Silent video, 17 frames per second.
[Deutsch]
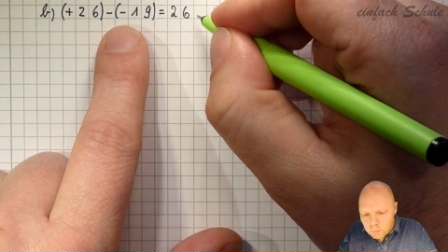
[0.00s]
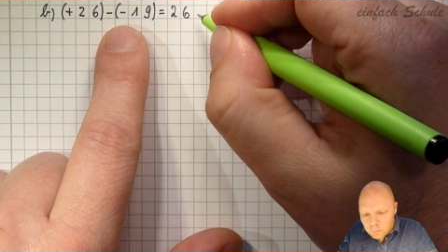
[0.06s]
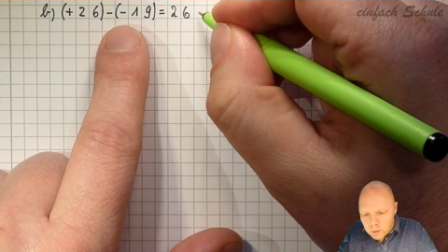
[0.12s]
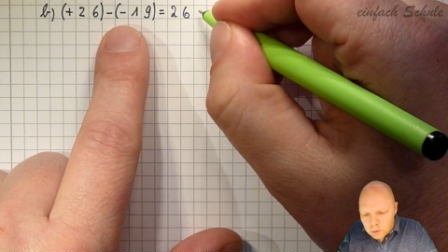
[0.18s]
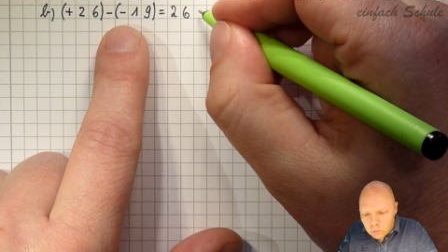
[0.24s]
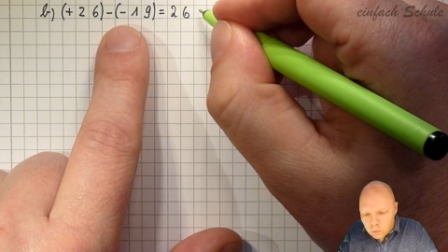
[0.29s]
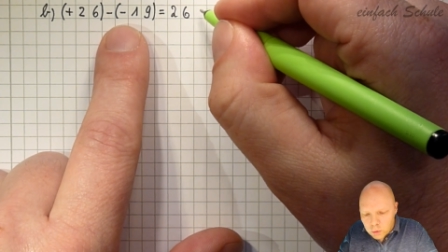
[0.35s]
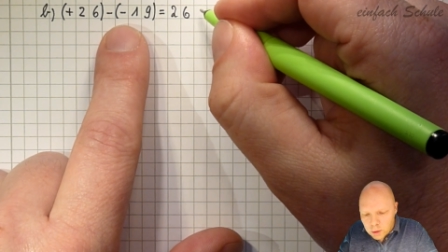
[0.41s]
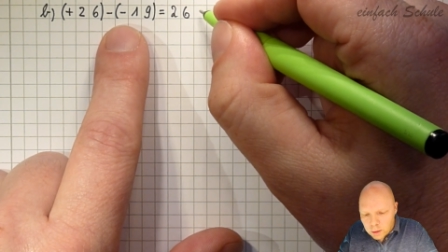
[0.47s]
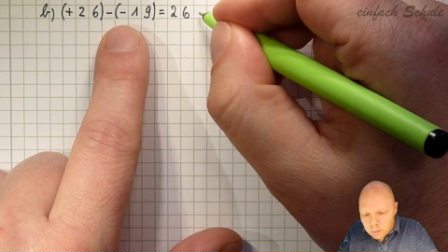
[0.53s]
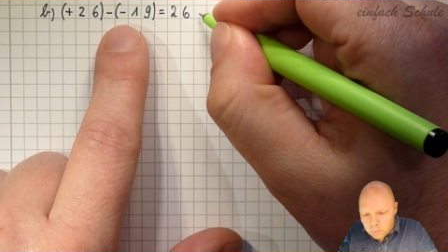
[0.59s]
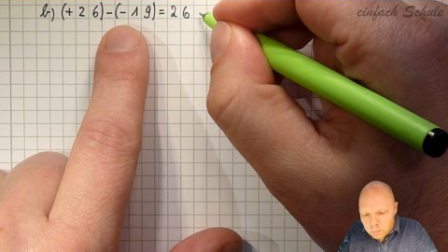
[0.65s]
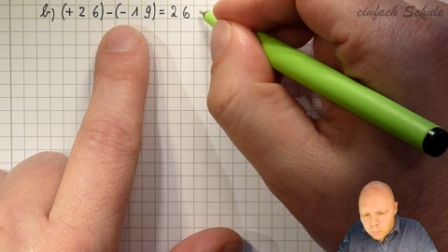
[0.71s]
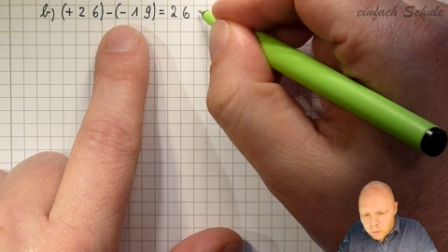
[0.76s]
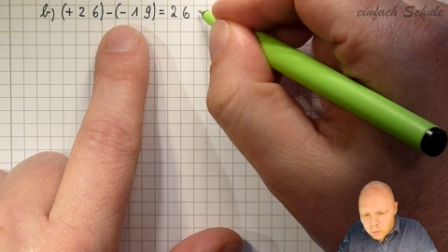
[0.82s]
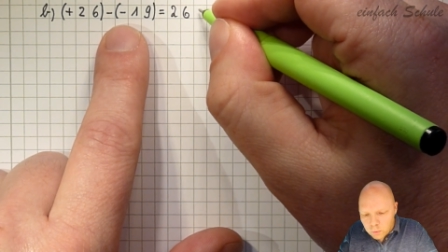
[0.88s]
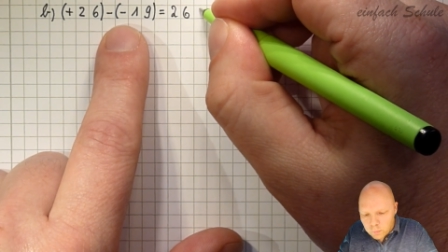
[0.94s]
wird durch
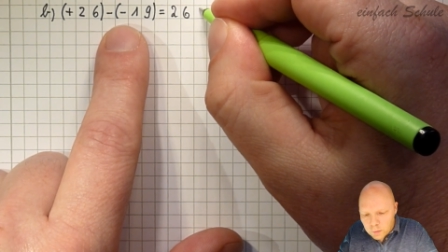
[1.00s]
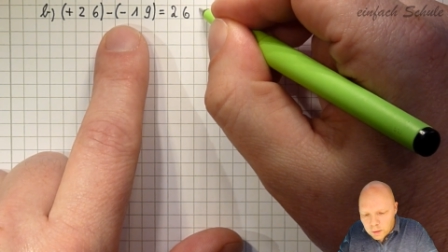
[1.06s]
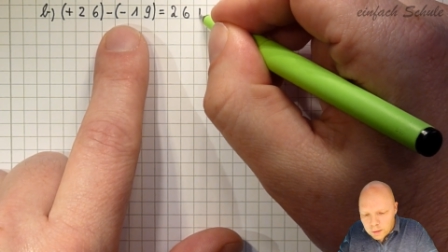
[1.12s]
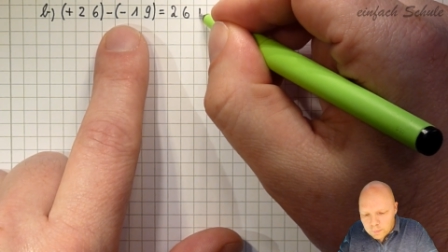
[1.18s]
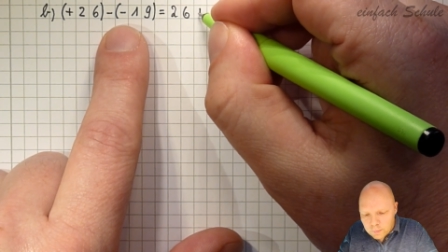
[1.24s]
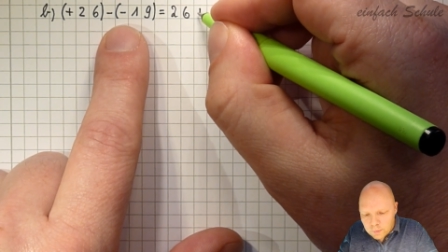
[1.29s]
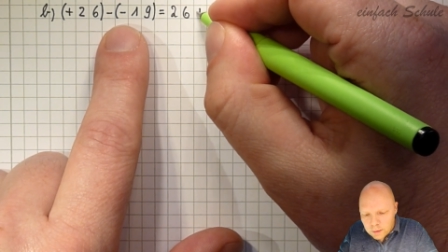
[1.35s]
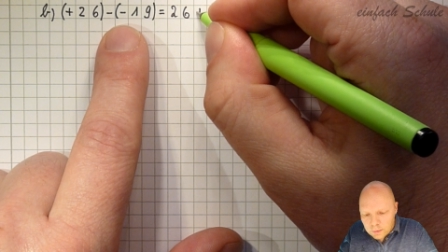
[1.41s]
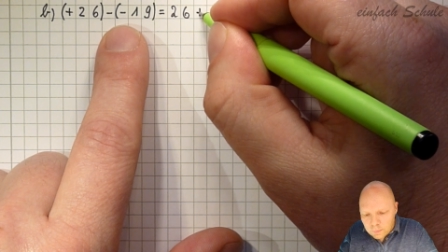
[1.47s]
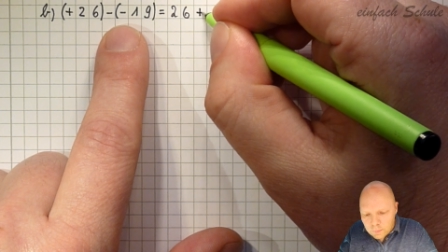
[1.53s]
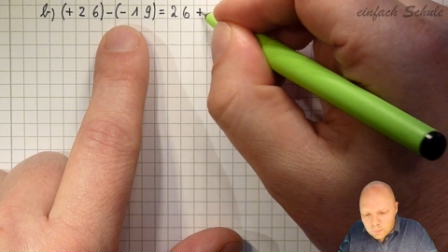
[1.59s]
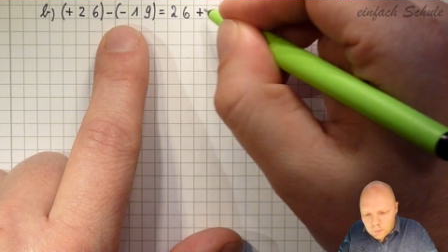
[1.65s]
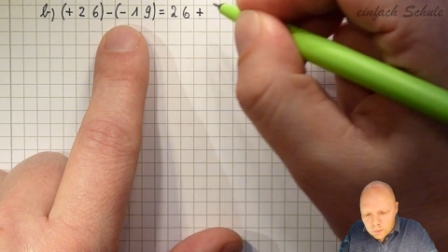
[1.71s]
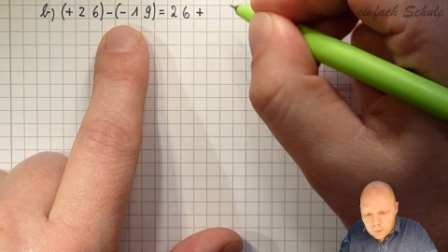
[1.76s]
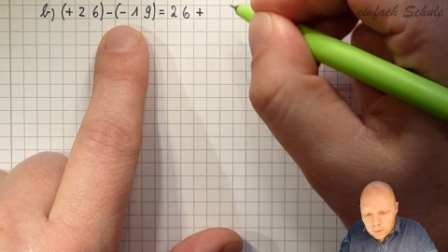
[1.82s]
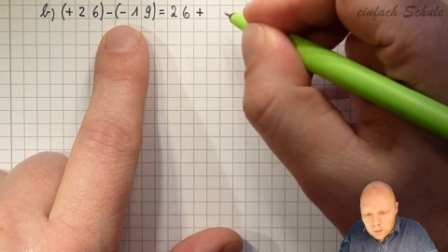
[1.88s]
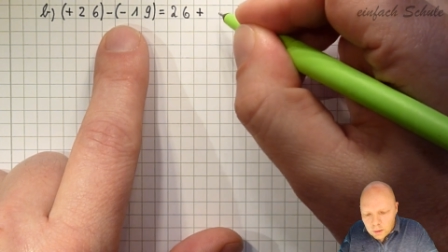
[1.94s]
ein Plus
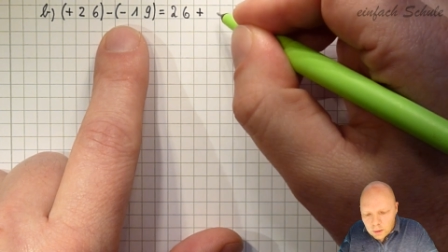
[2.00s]
ersetzt.